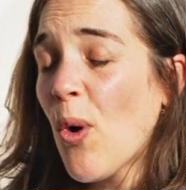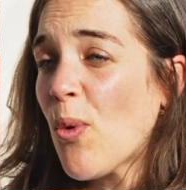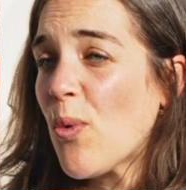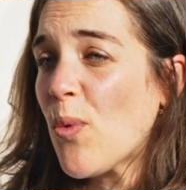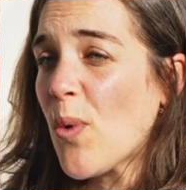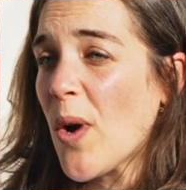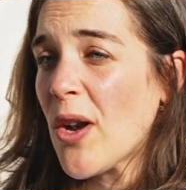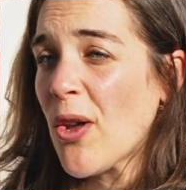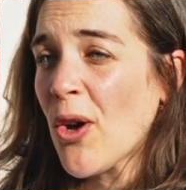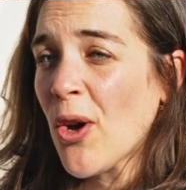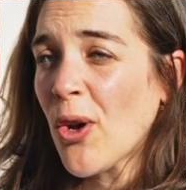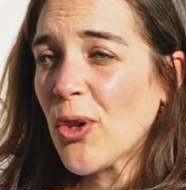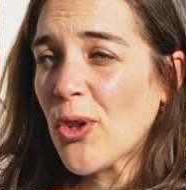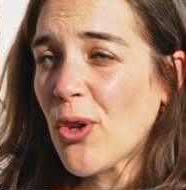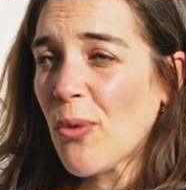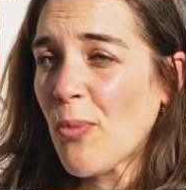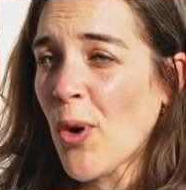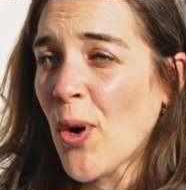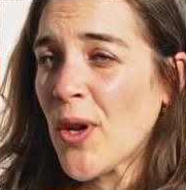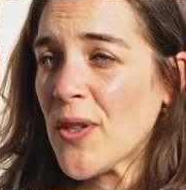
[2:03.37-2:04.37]
ou alors euh,
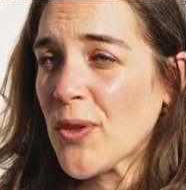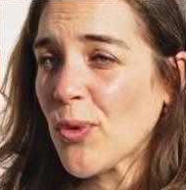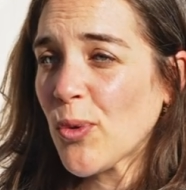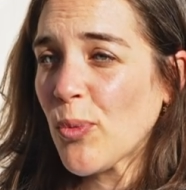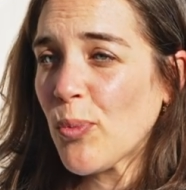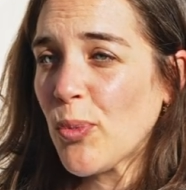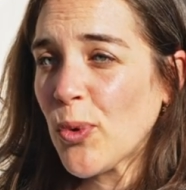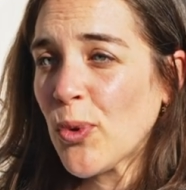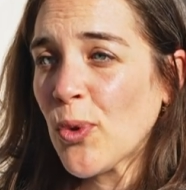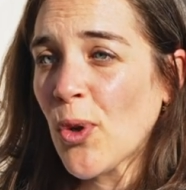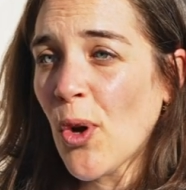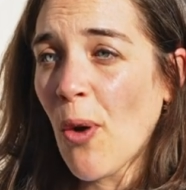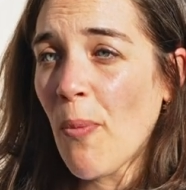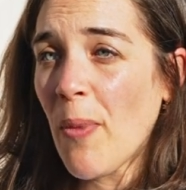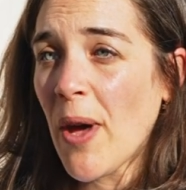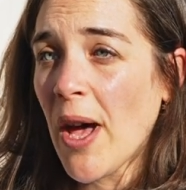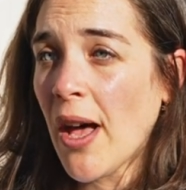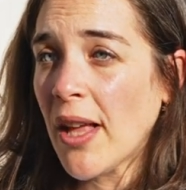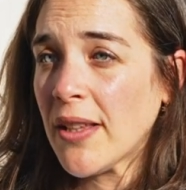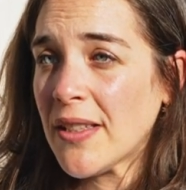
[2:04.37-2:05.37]
comment est-ce qu'on peut euh,
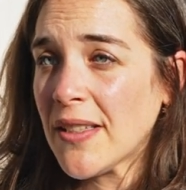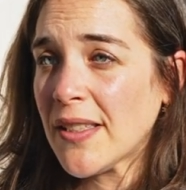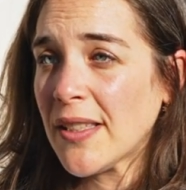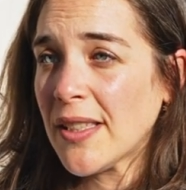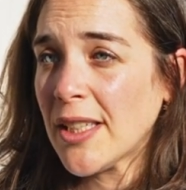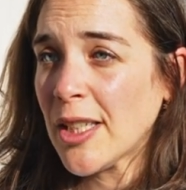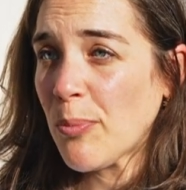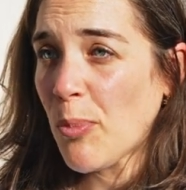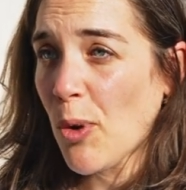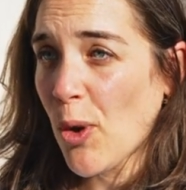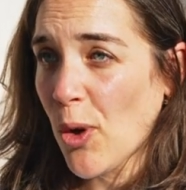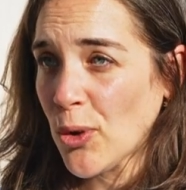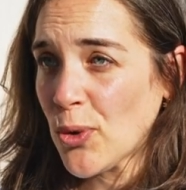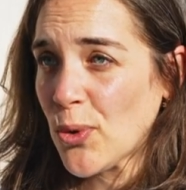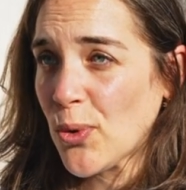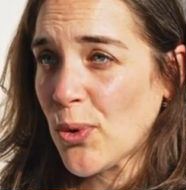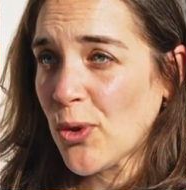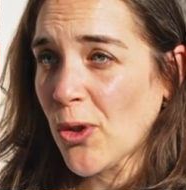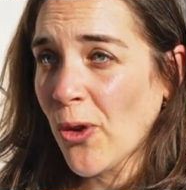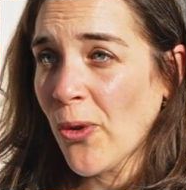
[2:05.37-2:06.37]
bah, décider de prendre
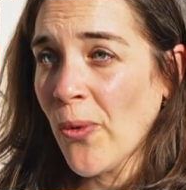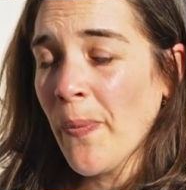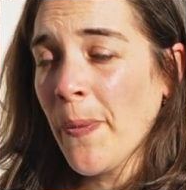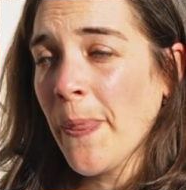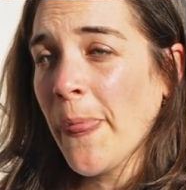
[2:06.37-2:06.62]
du temps